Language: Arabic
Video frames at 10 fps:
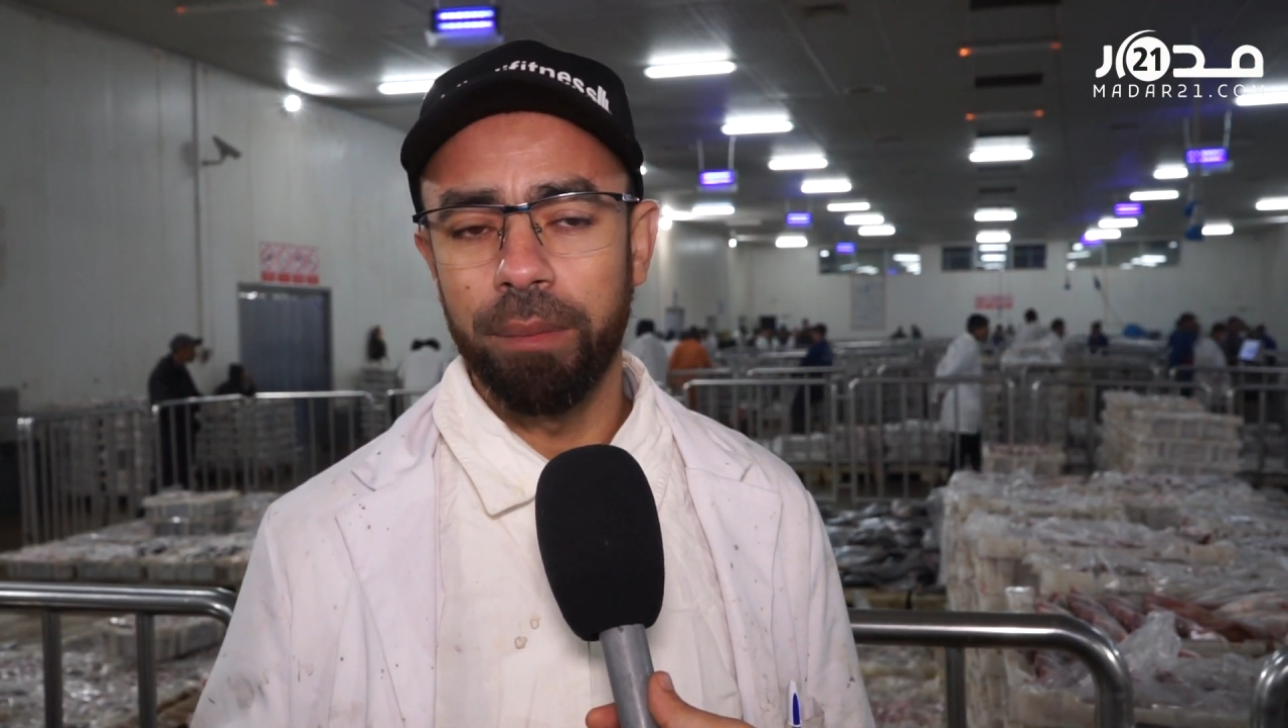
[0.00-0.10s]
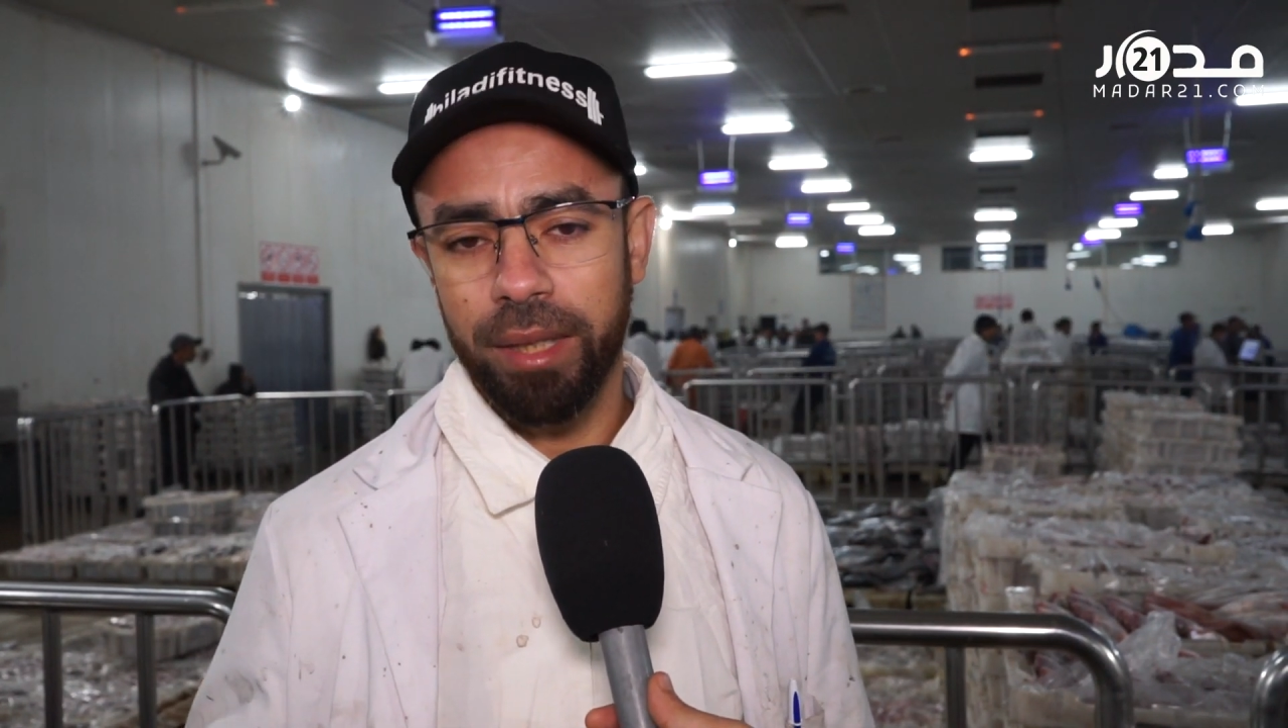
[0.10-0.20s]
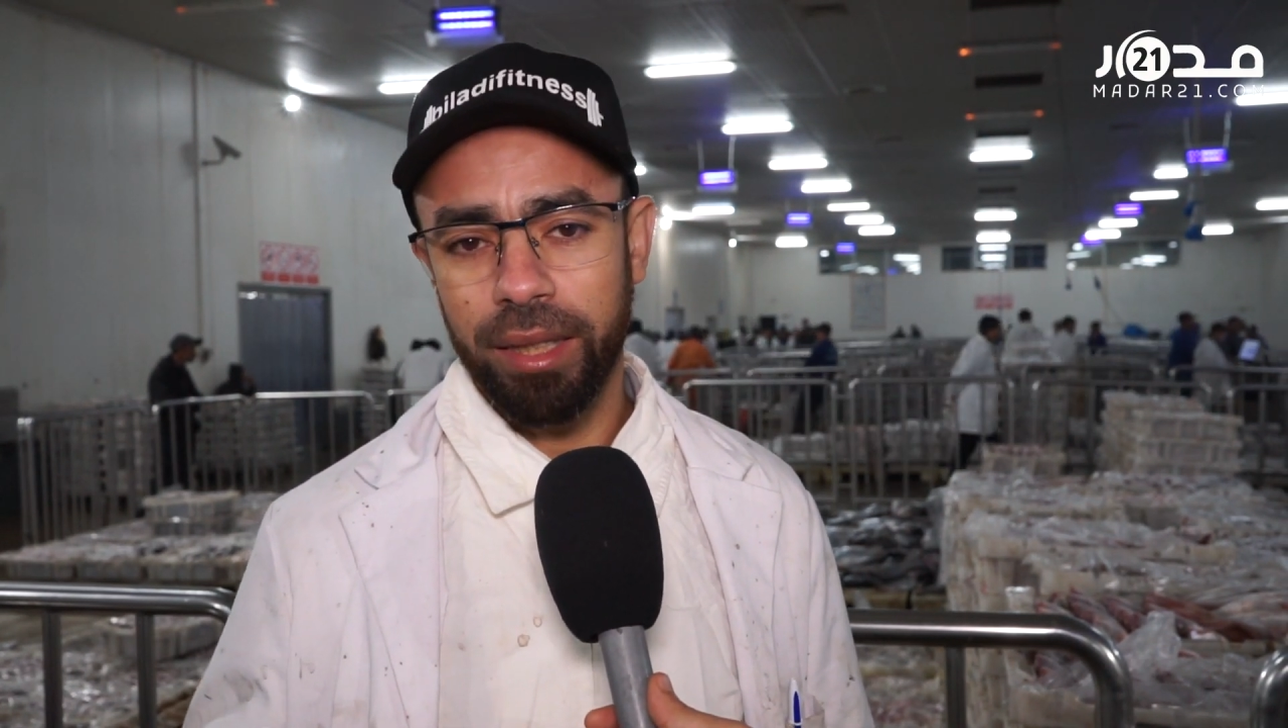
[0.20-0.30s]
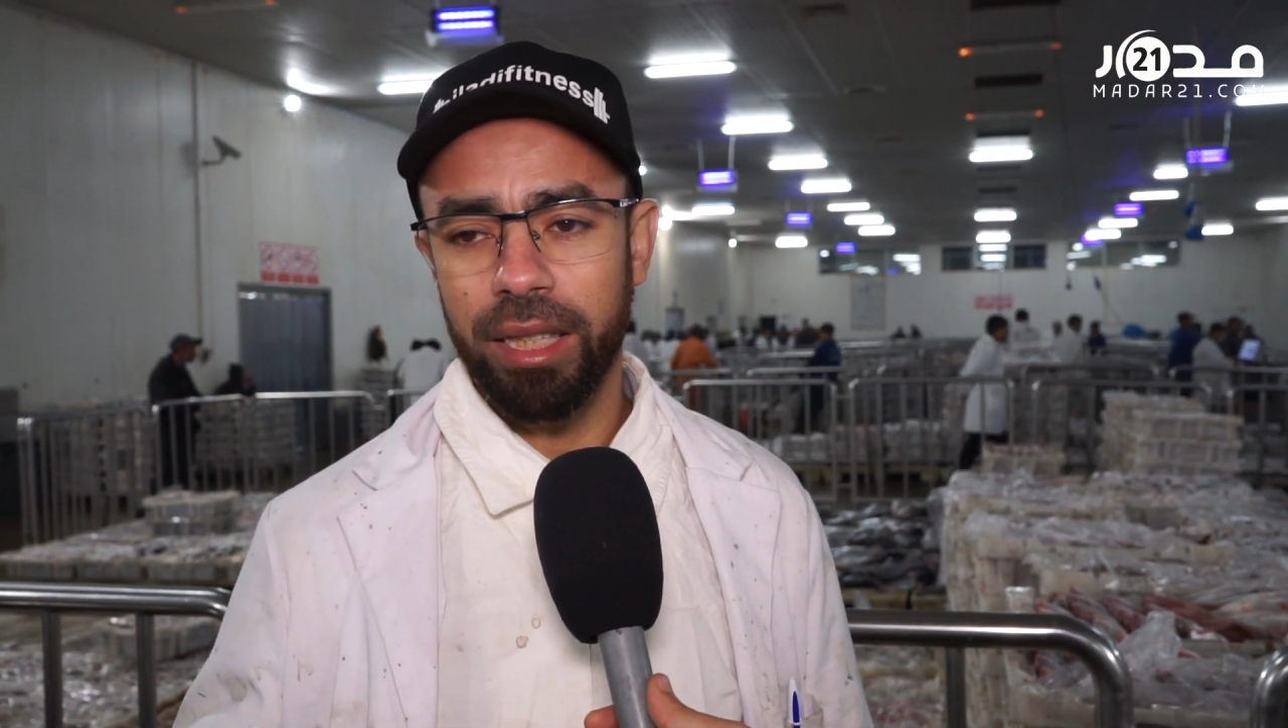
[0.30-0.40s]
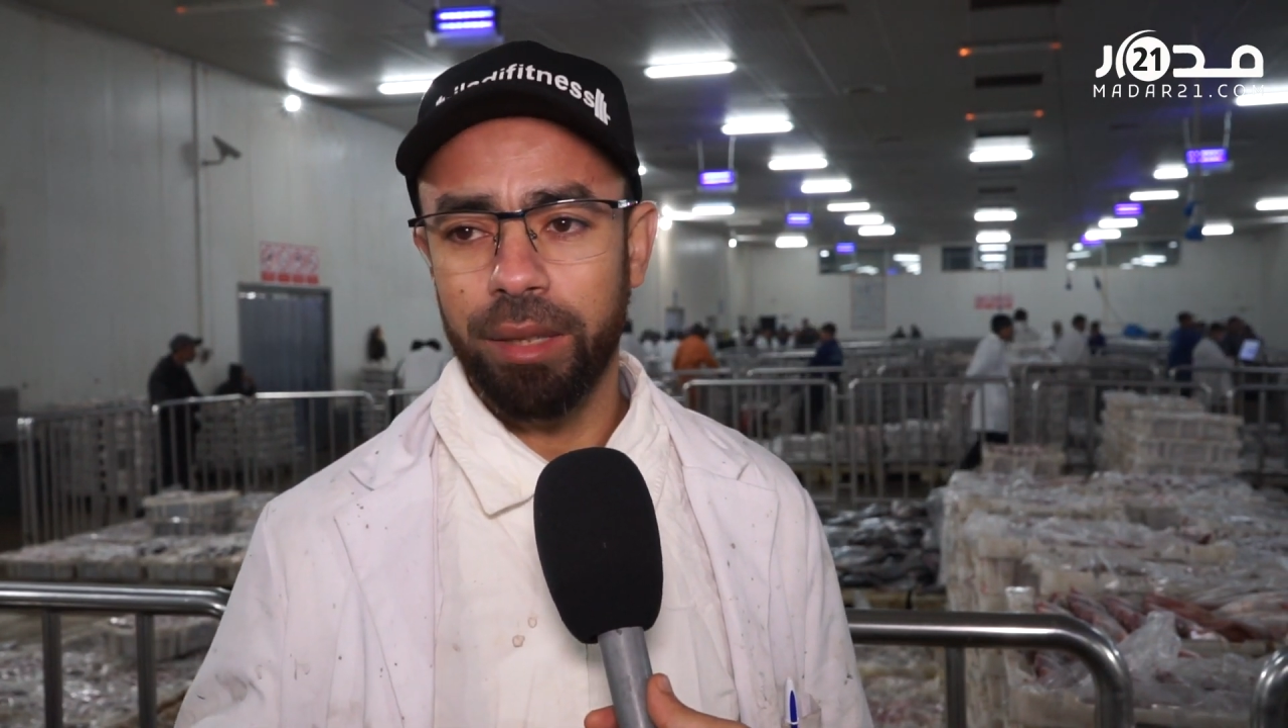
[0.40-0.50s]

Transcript: ب 60